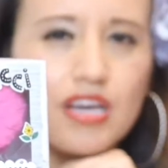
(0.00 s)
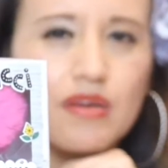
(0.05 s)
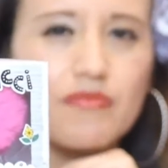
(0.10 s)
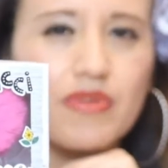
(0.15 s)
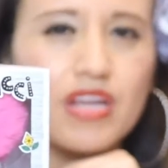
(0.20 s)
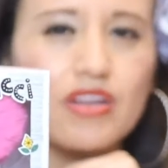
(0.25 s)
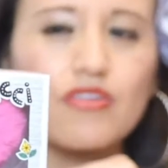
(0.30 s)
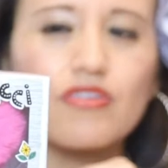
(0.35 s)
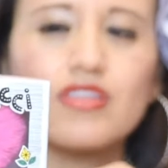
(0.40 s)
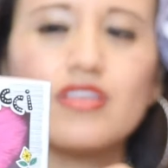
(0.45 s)

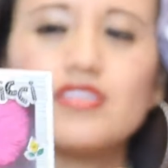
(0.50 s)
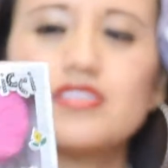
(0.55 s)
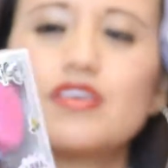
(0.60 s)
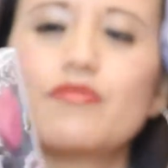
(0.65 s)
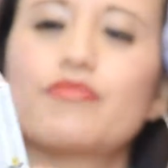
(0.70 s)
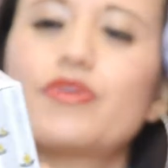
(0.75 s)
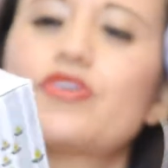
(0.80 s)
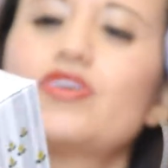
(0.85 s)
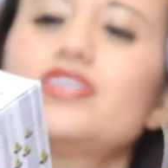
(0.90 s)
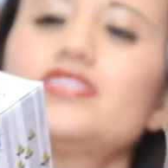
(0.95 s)
también lo
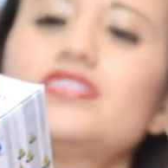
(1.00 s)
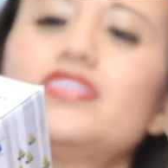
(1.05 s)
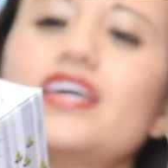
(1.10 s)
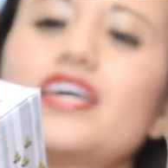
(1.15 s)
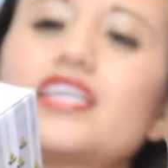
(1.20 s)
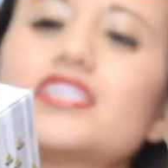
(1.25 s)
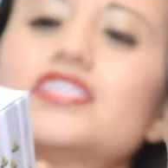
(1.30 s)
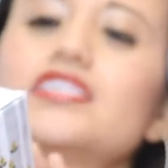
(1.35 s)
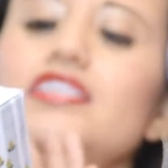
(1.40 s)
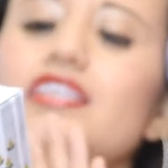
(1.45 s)
dicen, pero
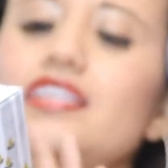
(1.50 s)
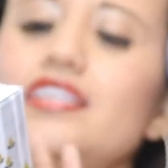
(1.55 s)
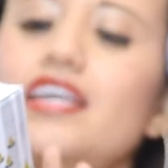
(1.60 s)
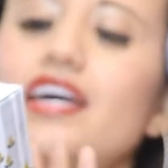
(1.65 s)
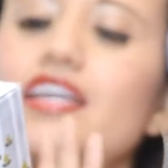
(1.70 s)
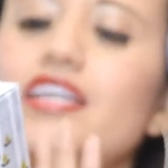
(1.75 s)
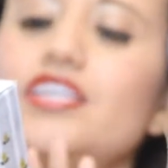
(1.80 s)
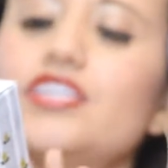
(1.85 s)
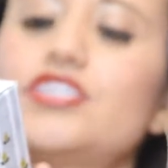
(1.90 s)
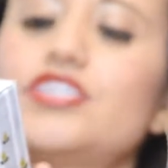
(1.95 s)
este es
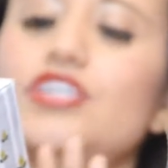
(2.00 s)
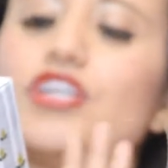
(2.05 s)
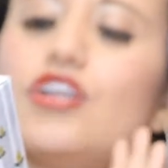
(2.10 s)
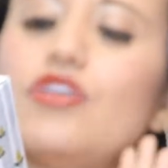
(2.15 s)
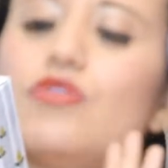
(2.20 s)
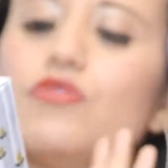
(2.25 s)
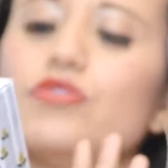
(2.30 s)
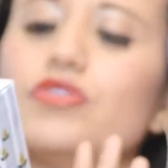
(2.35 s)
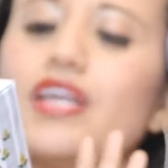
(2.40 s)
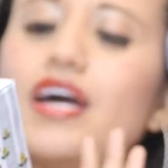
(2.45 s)
Ninarichi
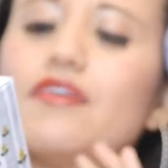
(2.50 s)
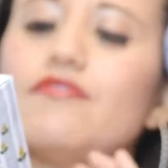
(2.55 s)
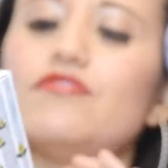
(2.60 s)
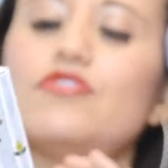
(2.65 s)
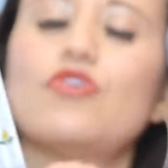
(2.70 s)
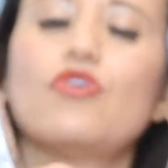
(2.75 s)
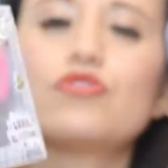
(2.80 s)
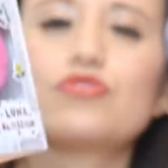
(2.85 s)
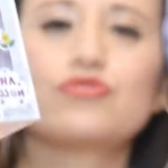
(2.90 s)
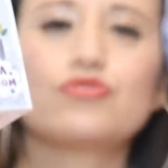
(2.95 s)
Luna
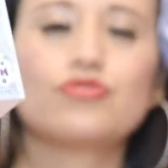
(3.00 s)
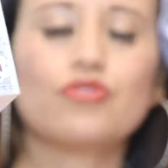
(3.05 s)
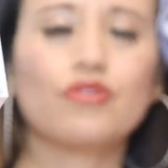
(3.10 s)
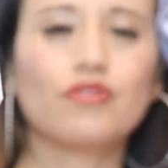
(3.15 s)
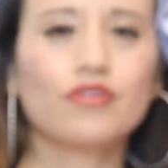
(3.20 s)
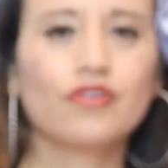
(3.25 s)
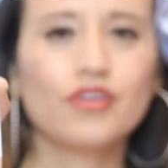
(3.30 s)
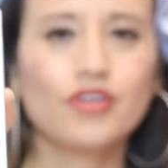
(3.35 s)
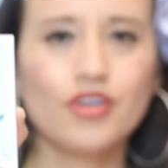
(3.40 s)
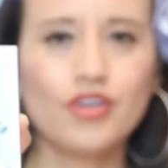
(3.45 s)

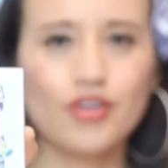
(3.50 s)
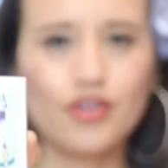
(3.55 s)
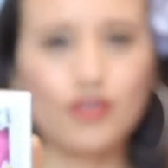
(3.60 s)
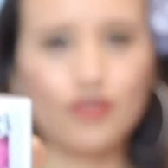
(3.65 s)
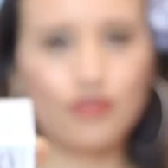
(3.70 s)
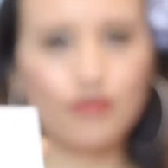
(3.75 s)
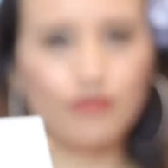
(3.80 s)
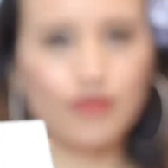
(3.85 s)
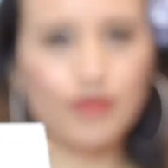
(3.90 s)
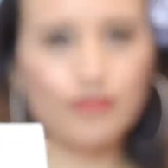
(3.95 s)
Blossom.
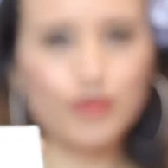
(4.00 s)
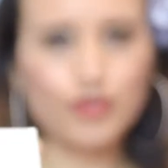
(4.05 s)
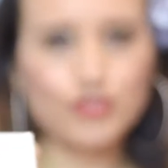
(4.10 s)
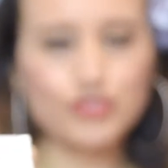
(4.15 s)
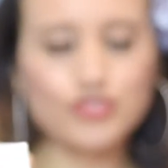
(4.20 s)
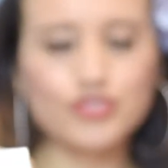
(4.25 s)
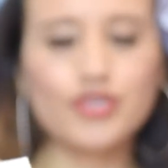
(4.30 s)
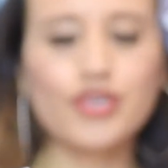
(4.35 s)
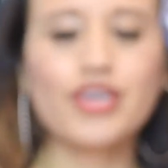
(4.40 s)
¿Lo vemos?